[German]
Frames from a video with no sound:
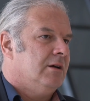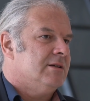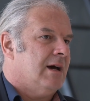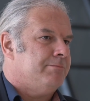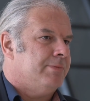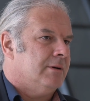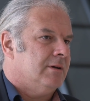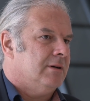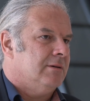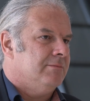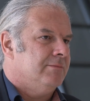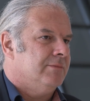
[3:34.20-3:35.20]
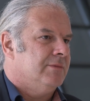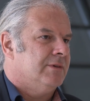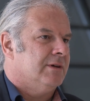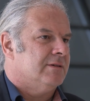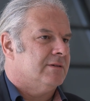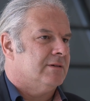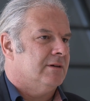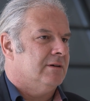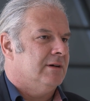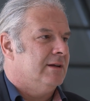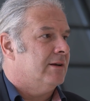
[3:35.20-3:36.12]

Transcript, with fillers: Ich habe ähm, das äh,